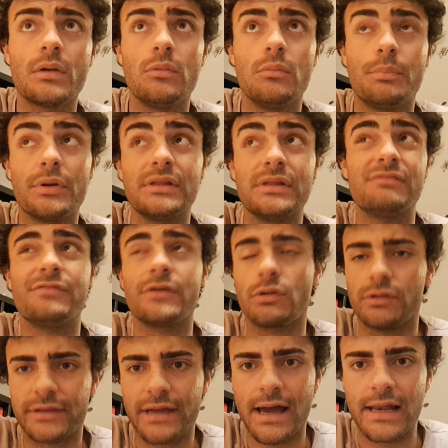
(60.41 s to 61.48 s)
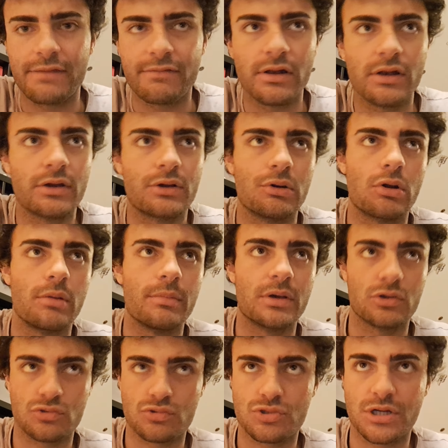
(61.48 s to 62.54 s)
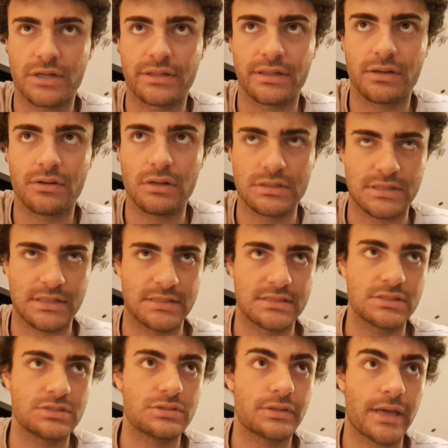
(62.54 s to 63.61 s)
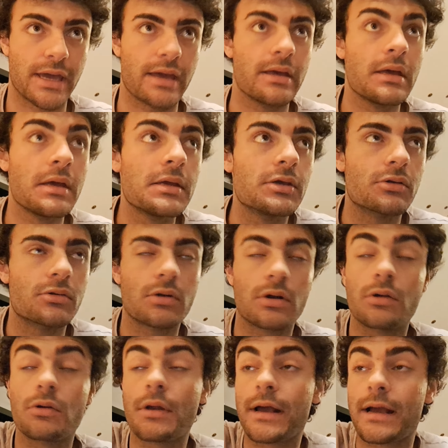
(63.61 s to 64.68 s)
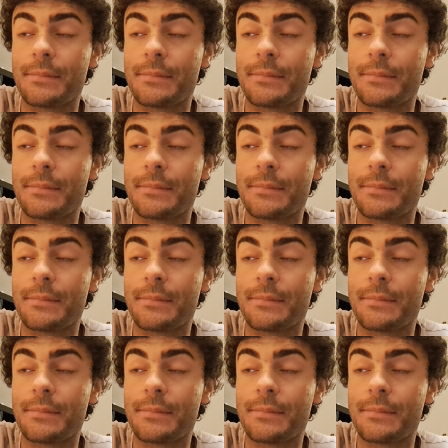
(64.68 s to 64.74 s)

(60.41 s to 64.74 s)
un po' in difficoltà a livello economico su certe cose, nel senso che io non ho ancora